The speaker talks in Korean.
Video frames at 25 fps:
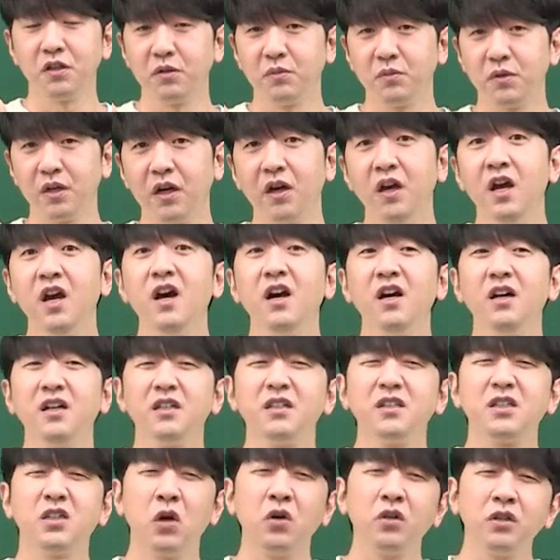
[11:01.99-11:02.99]
시험이에요.
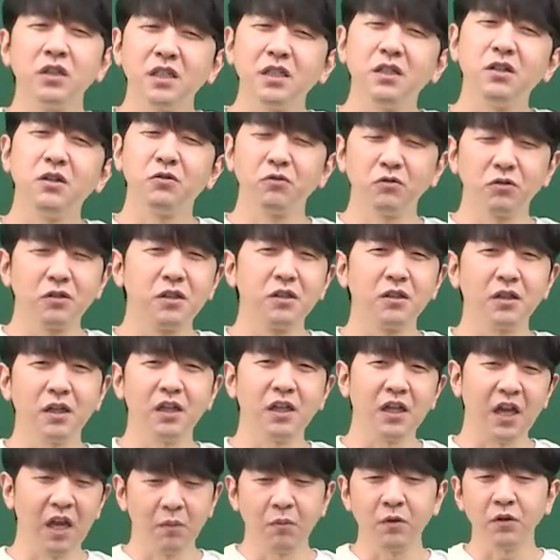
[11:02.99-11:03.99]
정치적으로
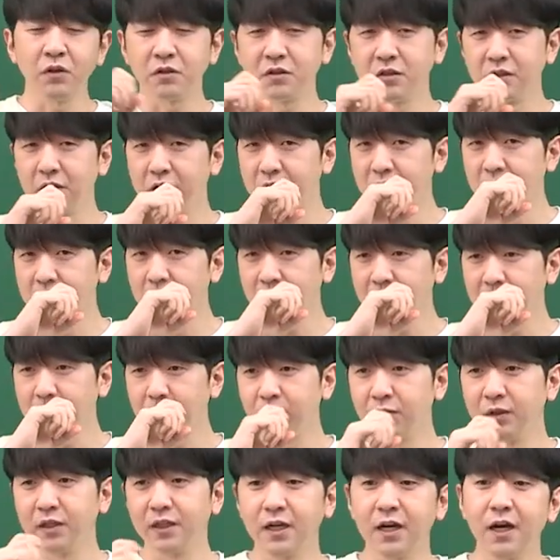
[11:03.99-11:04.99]
그렇게 돼버렸어요. 그러다
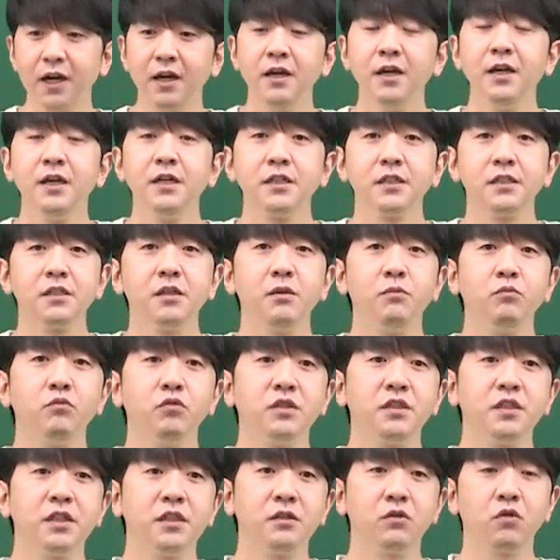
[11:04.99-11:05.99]
보니까 시험
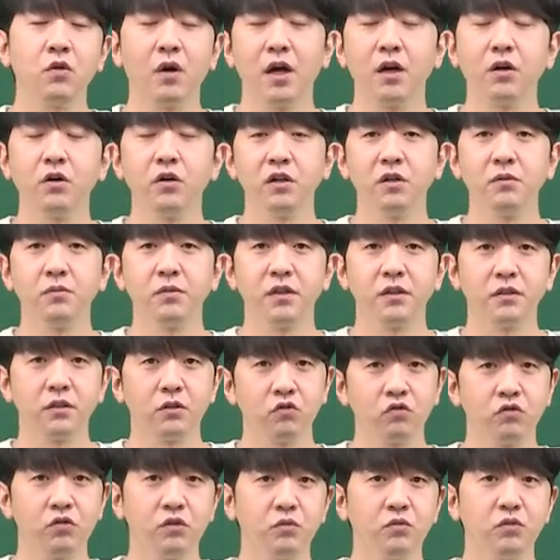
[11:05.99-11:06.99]
문제는 과거에
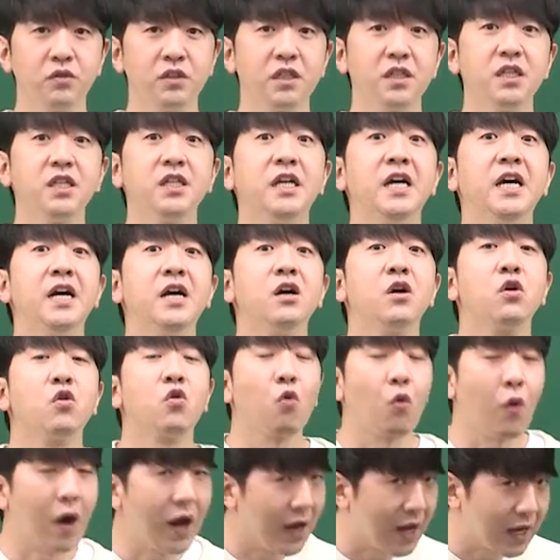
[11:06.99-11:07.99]
비해서 수능 문제는
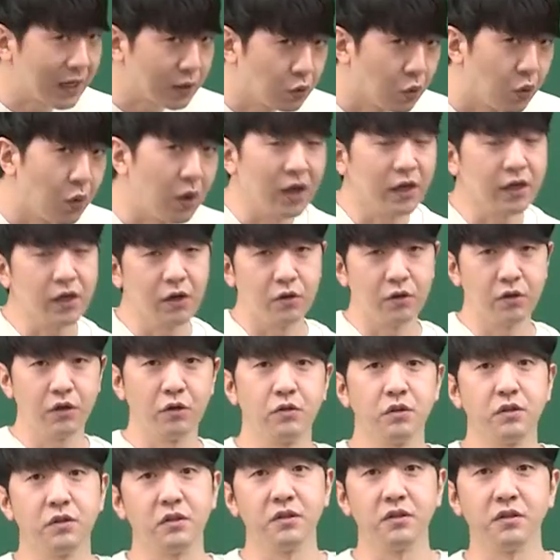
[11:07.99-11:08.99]
과도하게
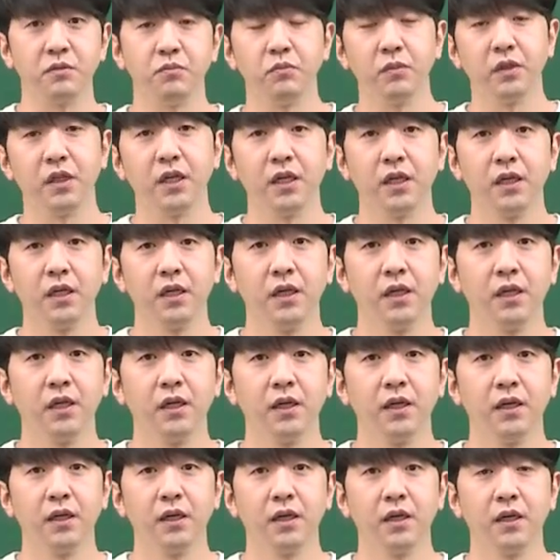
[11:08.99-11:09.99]
어려워져 있습니다.
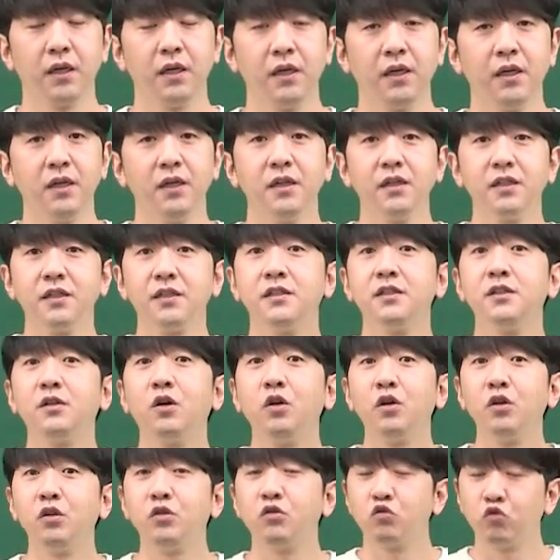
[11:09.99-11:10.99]

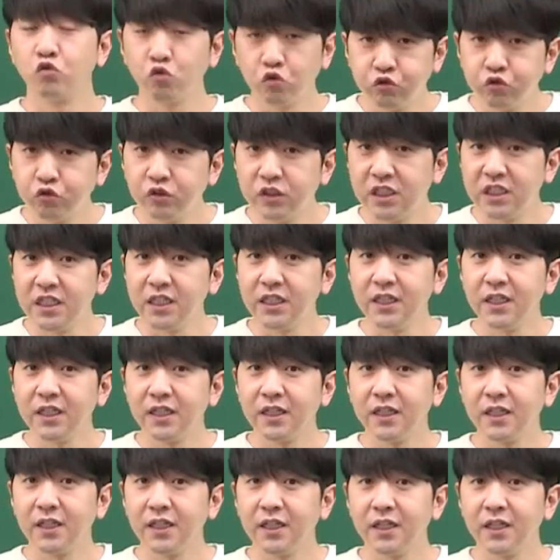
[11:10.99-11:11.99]
그걸 굳이
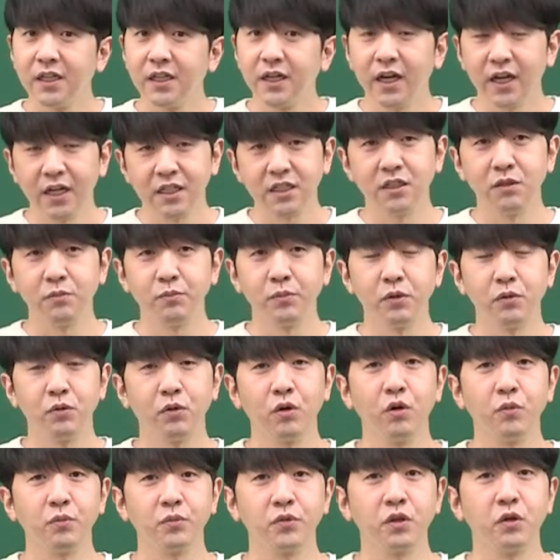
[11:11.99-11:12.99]
하실
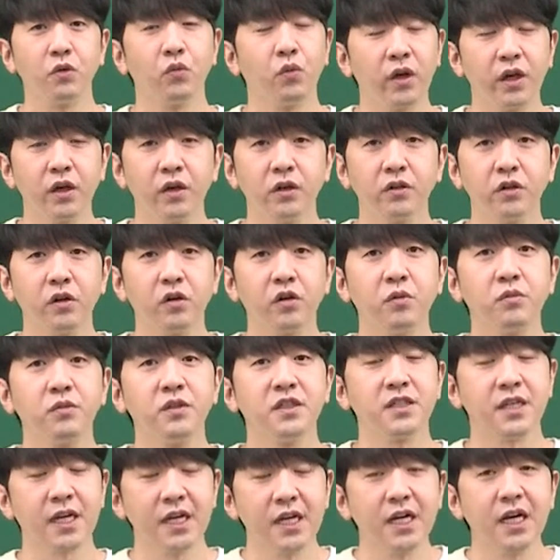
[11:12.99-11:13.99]
필요가 없죠. 왜요?
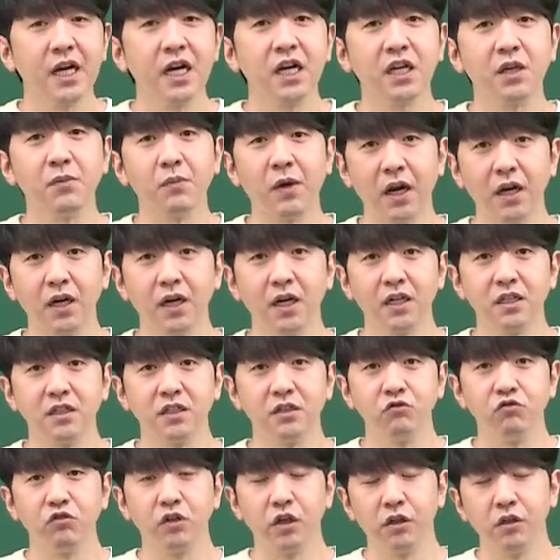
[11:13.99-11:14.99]
여러분의 생각이
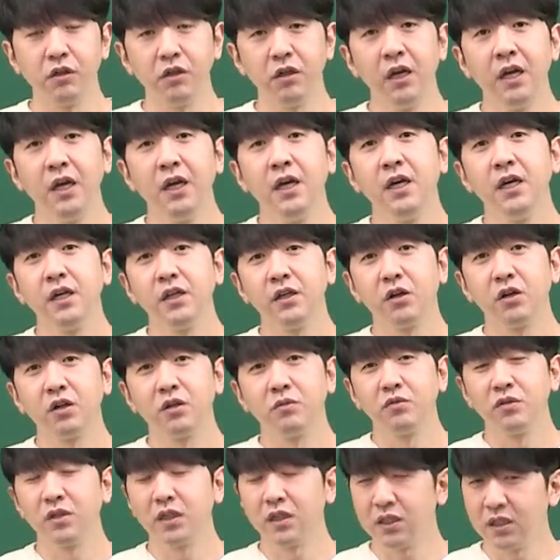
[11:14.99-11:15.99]
망가지고요.
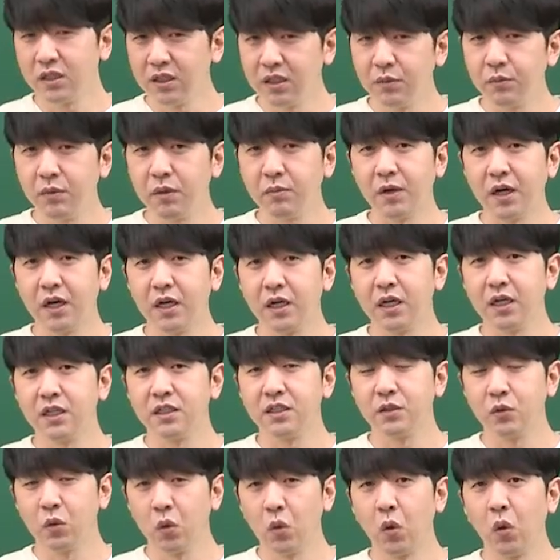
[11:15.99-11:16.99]
여러분의 흐름이
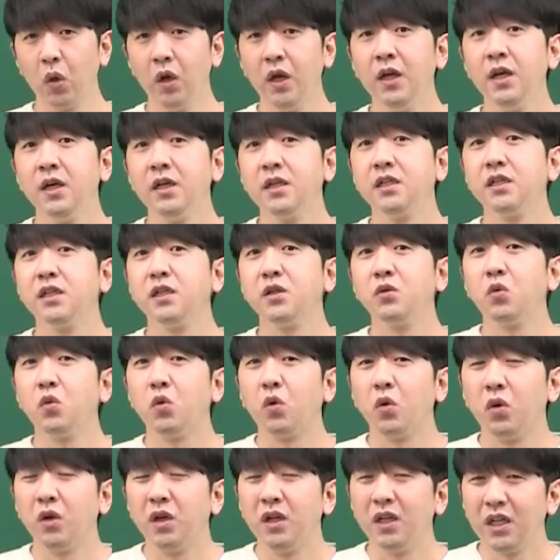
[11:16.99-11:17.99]
망가지고
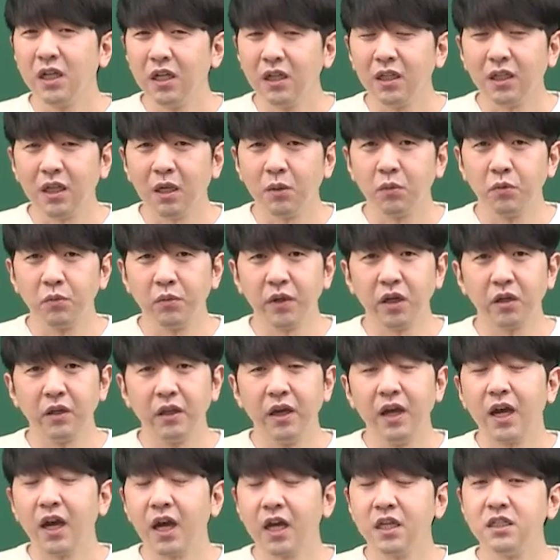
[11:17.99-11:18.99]
그리고 읽다
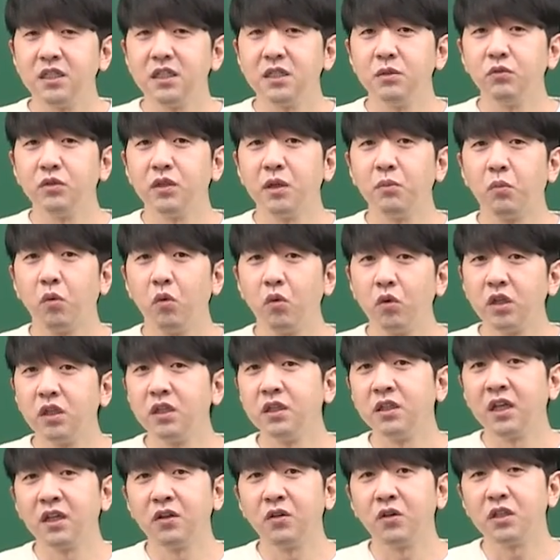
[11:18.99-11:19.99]
보면 한 지문에
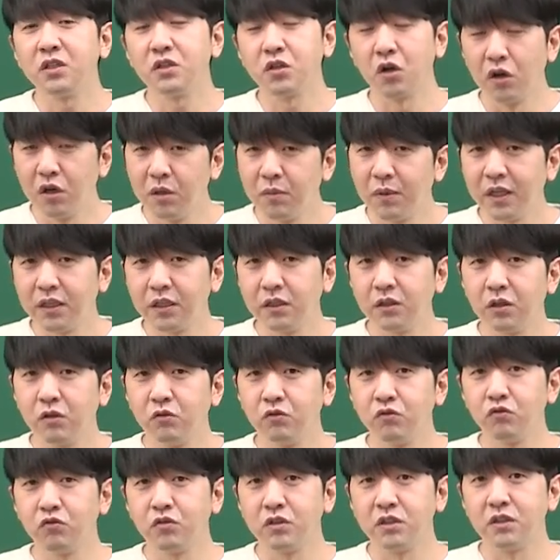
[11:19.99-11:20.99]
모르는 단어가 절반인
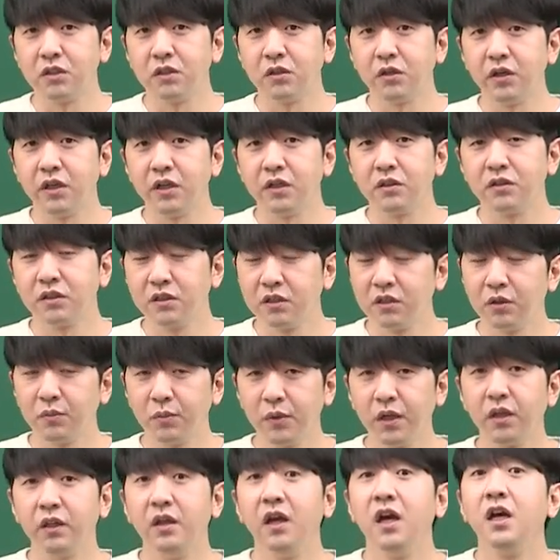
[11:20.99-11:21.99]
경우도 있을 거예요.
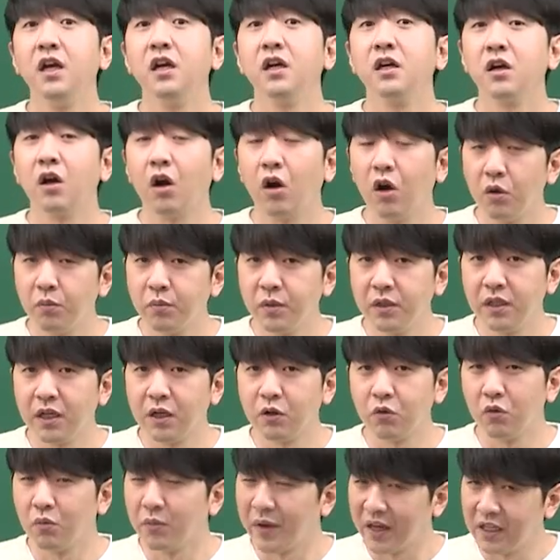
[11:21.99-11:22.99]
그러면 겁이
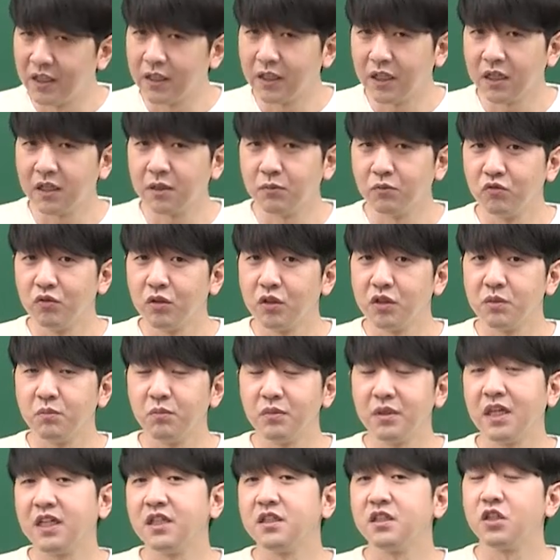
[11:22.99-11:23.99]
나고 멘탈이
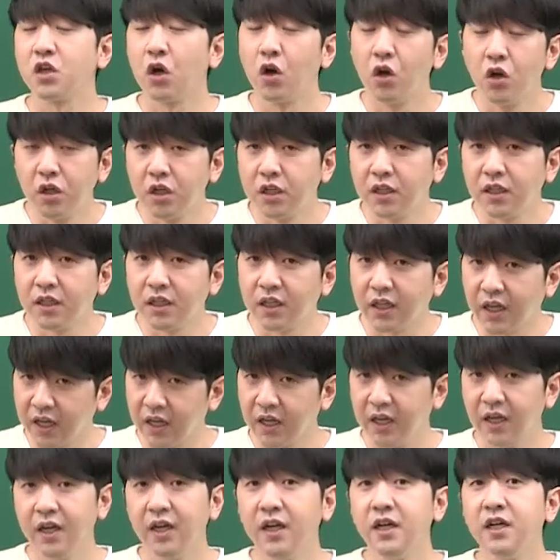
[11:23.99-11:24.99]
무너집니다.
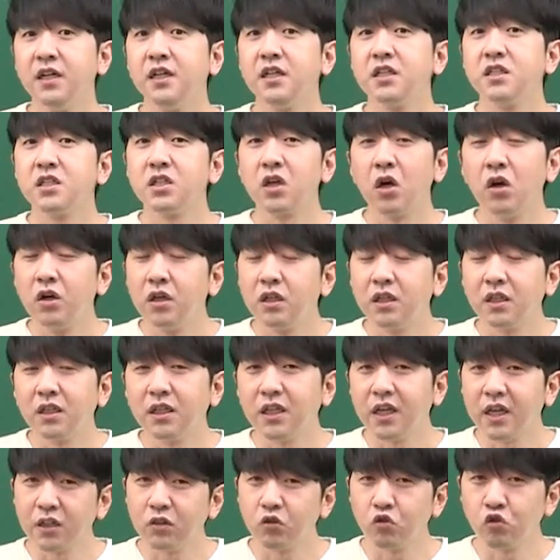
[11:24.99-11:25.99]
절대,
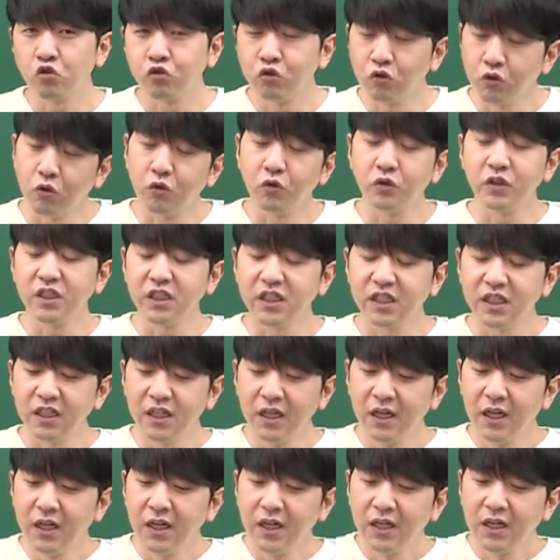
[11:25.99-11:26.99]
절대
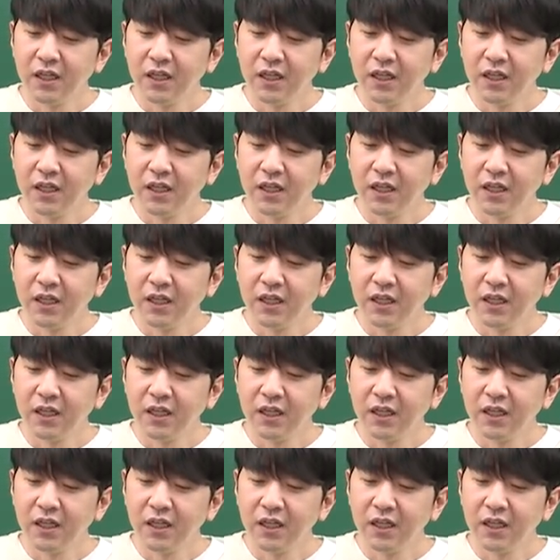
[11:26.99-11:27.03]
추론을